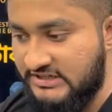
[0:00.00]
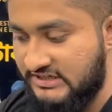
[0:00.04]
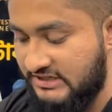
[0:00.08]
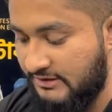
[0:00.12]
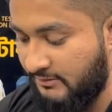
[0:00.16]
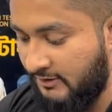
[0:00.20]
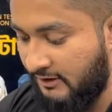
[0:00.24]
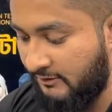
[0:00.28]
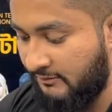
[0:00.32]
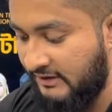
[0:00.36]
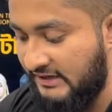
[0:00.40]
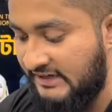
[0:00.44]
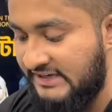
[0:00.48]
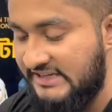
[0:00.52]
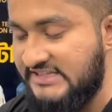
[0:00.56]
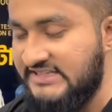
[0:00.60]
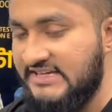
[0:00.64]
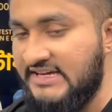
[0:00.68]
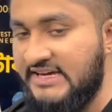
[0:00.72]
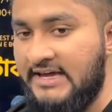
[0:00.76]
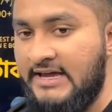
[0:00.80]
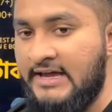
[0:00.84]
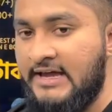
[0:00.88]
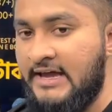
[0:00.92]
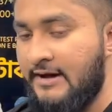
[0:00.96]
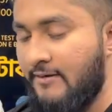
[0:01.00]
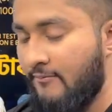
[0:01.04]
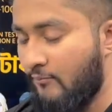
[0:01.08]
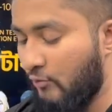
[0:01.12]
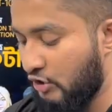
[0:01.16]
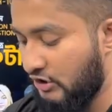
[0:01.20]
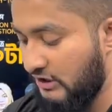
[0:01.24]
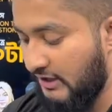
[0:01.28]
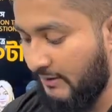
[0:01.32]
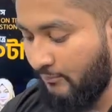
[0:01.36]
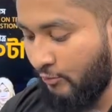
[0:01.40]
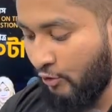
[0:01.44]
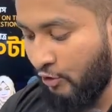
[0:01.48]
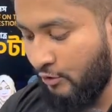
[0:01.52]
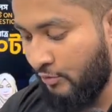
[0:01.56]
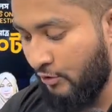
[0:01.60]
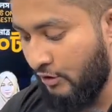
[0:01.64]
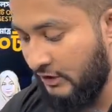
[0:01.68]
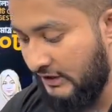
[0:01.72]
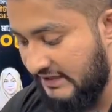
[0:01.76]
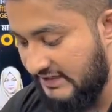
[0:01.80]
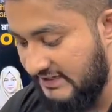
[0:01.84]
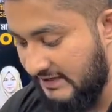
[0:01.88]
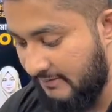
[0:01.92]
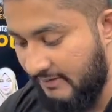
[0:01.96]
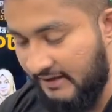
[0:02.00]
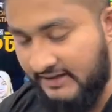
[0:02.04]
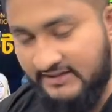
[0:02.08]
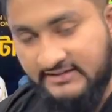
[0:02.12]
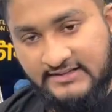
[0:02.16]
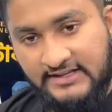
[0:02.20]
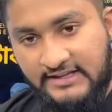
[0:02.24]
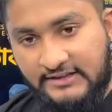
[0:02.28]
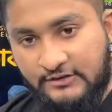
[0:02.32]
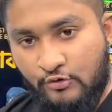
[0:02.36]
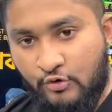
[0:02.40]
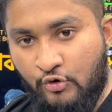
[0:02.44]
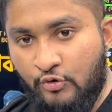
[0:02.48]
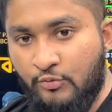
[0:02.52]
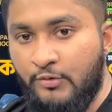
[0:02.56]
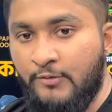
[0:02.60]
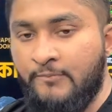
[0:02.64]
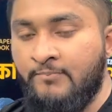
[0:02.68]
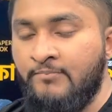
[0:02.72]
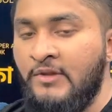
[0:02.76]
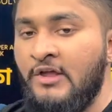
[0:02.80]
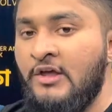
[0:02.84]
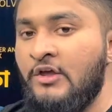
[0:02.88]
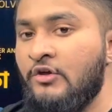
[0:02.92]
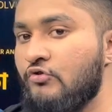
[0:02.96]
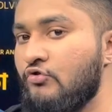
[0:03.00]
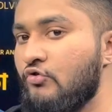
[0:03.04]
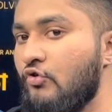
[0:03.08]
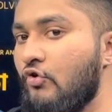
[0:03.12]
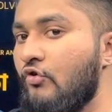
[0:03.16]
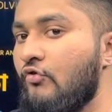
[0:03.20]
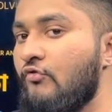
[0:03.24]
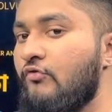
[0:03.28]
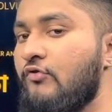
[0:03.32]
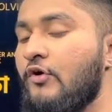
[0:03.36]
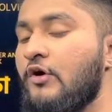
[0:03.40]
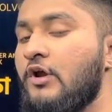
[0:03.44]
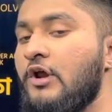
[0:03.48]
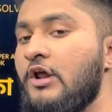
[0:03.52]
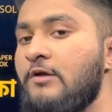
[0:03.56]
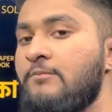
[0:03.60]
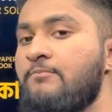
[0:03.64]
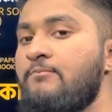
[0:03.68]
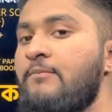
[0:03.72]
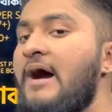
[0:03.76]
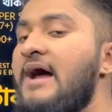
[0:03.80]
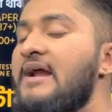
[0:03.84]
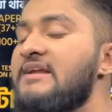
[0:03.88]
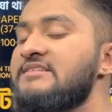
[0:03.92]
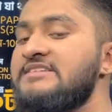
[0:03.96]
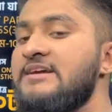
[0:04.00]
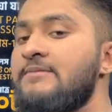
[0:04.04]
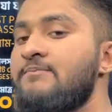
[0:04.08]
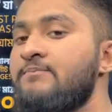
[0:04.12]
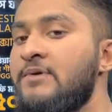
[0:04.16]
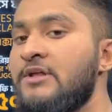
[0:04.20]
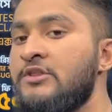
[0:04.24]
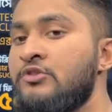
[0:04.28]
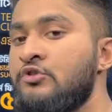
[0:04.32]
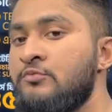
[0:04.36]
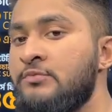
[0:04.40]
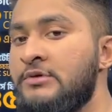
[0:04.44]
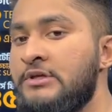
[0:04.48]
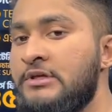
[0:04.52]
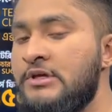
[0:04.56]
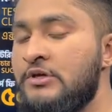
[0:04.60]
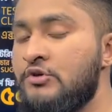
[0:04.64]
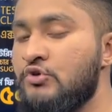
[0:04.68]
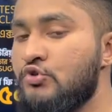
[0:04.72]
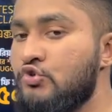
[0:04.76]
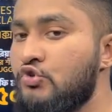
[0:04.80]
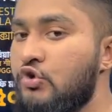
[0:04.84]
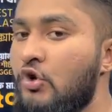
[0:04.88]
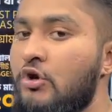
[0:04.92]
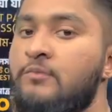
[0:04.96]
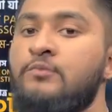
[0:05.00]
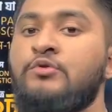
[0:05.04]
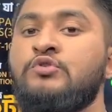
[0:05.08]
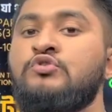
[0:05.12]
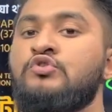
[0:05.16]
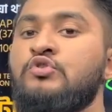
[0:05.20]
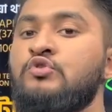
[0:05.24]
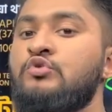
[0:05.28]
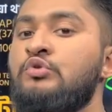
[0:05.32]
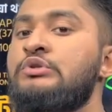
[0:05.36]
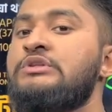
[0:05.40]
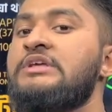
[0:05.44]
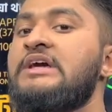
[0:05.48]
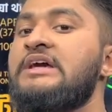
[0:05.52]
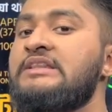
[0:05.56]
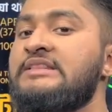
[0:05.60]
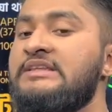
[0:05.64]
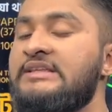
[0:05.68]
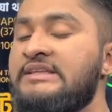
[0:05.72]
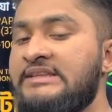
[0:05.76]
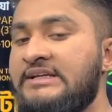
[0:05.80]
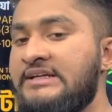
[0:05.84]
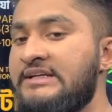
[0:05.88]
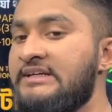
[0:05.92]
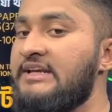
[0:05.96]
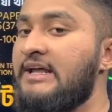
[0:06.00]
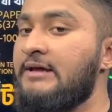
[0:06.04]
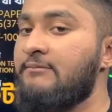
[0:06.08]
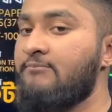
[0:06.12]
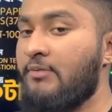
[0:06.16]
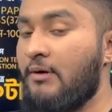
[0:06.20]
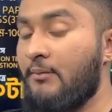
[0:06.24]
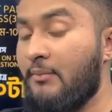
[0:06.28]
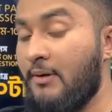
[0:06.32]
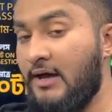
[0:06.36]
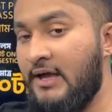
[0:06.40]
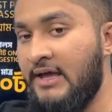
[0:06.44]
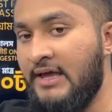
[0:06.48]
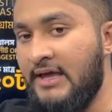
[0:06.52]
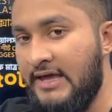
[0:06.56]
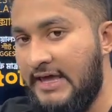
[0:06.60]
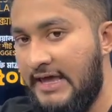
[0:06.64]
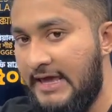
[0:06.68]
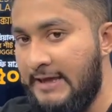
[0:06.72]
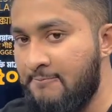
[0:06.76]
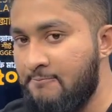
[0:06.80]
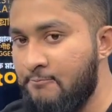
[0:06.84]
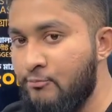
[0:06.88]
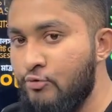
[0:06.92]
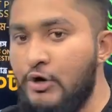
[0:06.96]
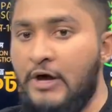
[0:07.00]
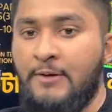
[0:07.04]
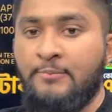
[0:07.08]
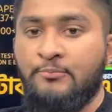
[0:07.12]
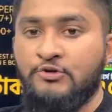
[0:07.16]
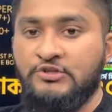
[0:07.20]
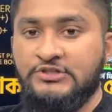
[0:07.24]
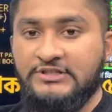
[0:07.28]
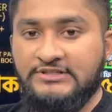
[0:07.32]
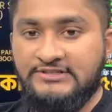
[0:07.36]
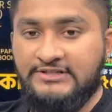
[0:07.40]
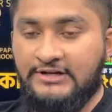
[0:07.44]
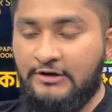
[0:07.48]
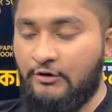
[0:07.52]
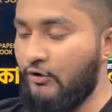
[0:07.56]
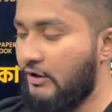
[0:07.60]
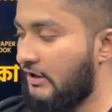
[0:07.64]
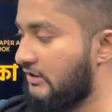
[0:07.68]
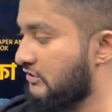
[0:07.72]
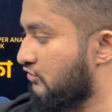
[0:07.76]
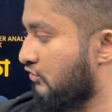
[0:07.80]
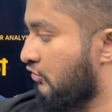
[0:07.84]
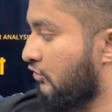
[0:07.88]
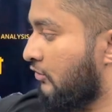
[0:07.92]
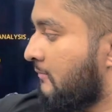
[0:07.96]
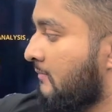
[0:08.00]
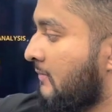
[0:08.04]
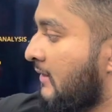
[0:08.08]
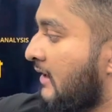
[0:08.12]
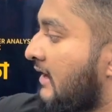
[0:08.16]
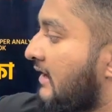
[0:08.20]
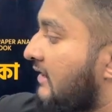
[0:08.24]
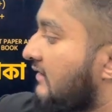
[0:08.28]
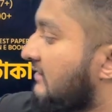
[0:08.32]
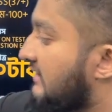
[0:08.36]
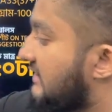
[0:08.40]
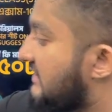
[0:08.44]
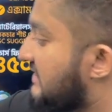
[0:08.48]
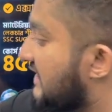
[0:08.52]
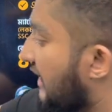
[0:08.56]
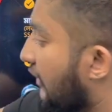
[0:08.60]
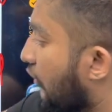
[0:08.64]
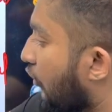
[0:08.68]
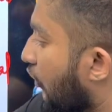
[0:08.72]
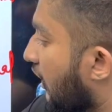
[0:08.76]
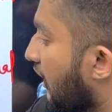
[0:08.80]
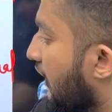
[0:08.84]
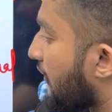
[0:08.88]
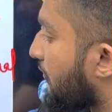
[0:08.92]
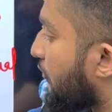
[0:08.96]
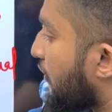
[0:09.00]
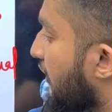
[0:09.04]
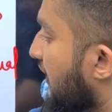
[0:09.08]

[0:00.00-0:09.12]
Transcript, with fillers: সেবার আমি নিজে বইটা পড়বো নিজে ম্যাথ ট্যাথ করবো সো ওভারঅল পার চ্যাপ্টার তুমি সর্বোচ্চ দুই থেকে তিন দিন টাইম পাবা এই পুরা প্রসেসটা করার জন্য নিজে করার পর